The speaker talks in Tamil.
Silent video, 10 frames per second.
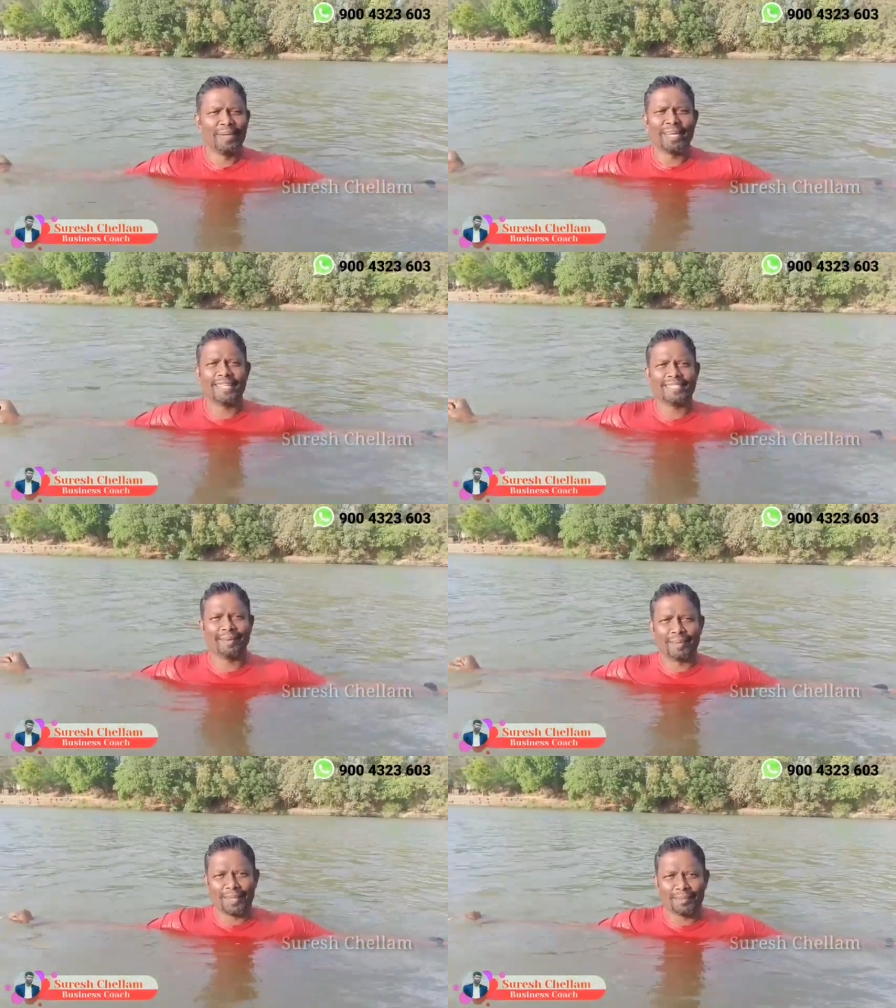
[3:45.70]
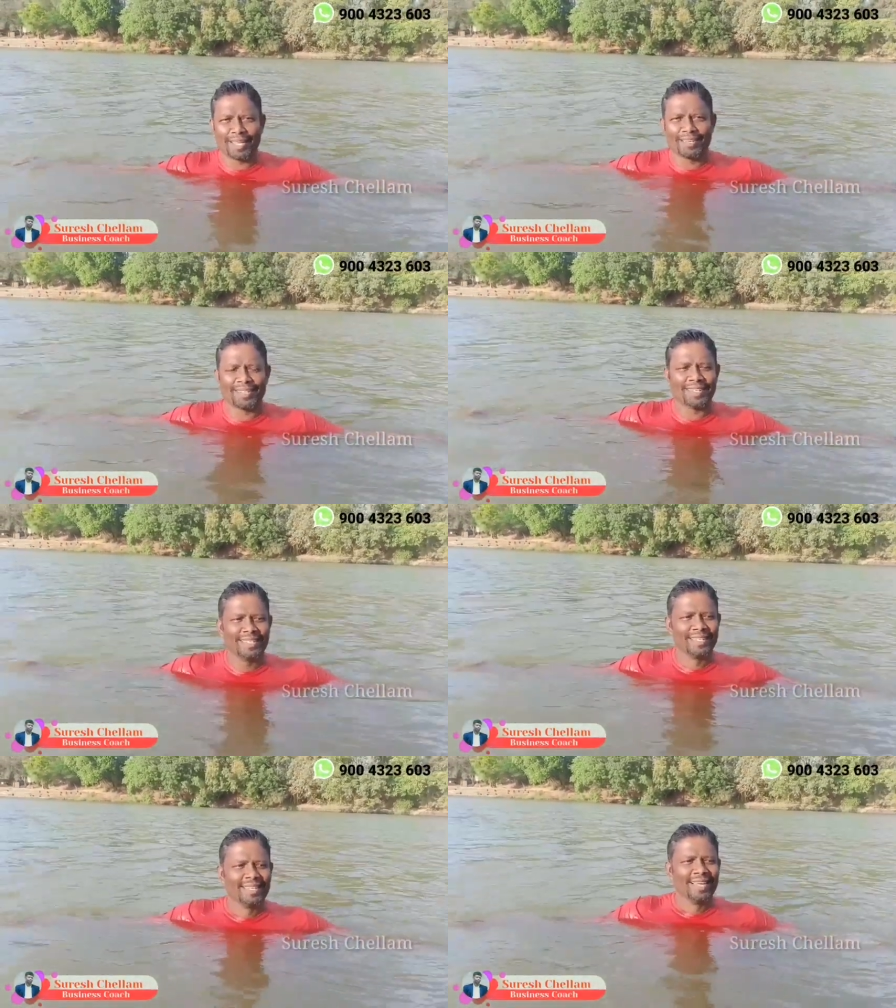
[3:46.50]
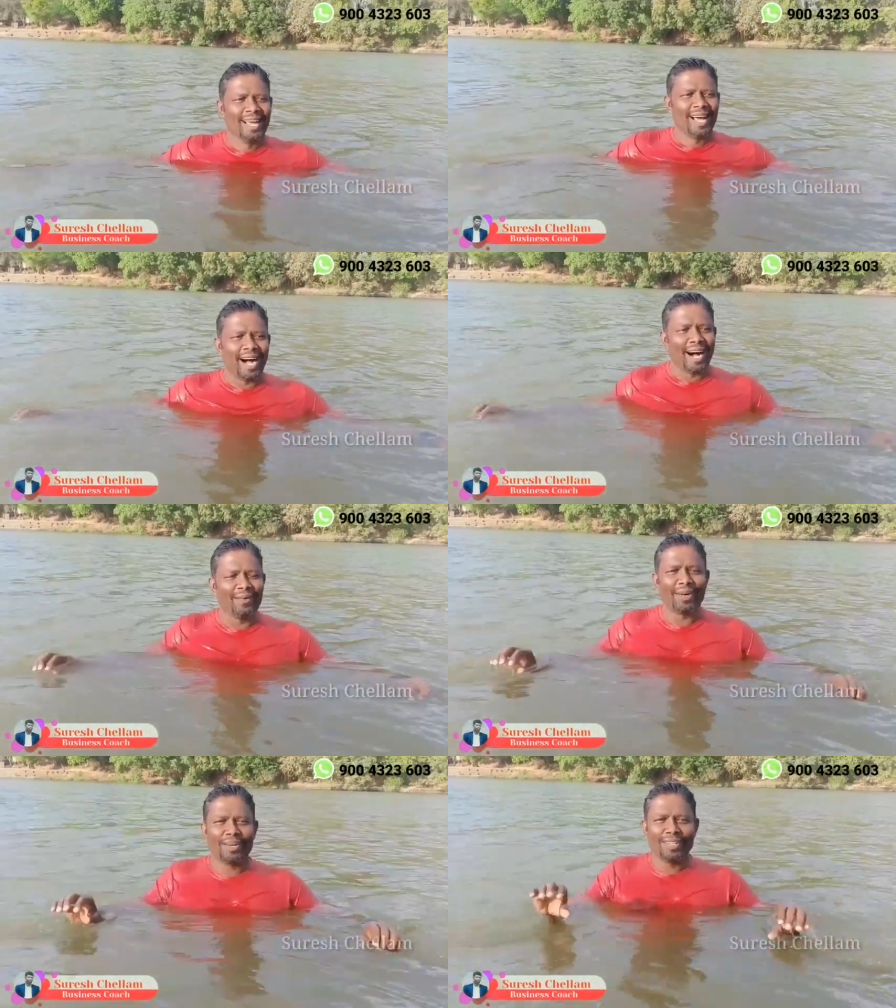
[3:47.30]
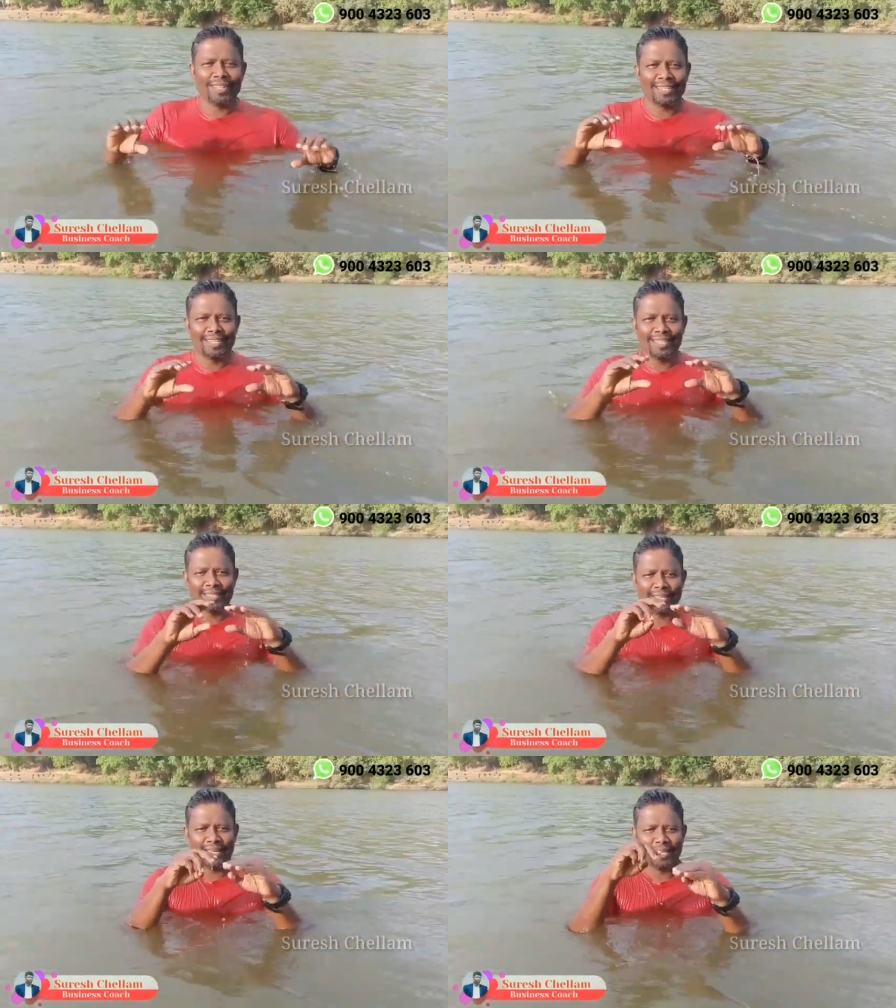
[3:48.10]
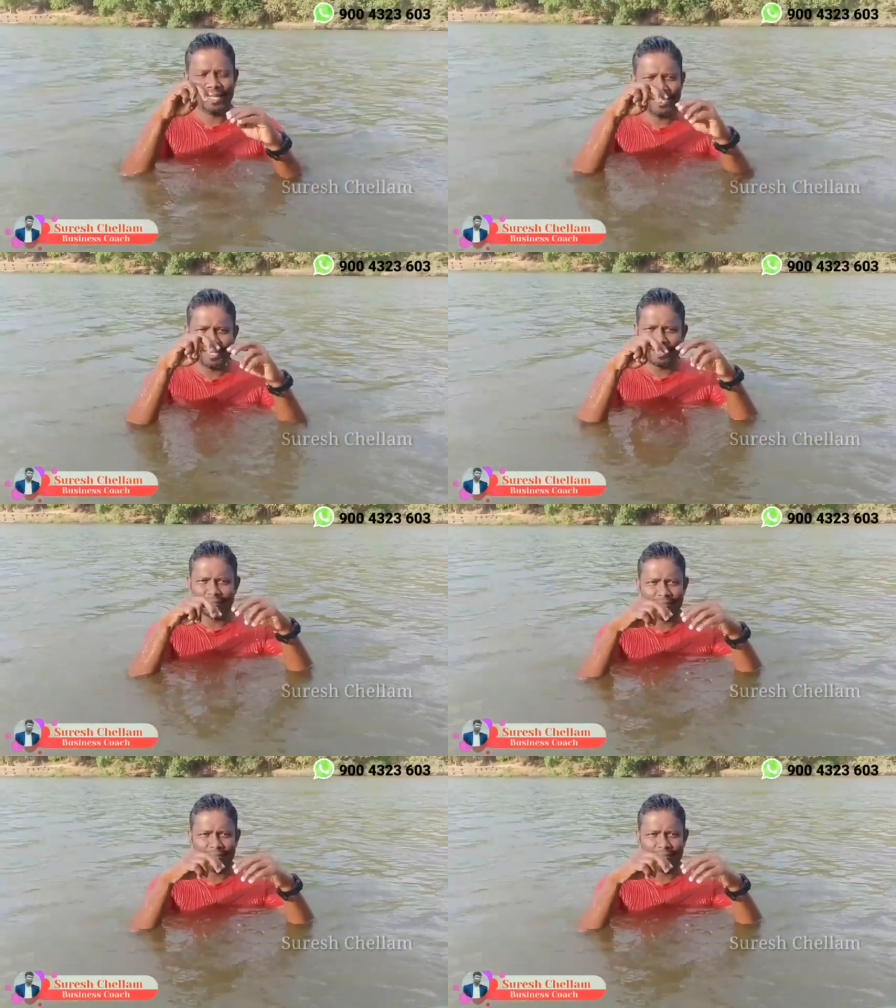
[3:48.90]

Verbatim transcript: பிடிஎஸ் சம்பந்தம் ஐயா வந்து அவங்க வந்து அந்த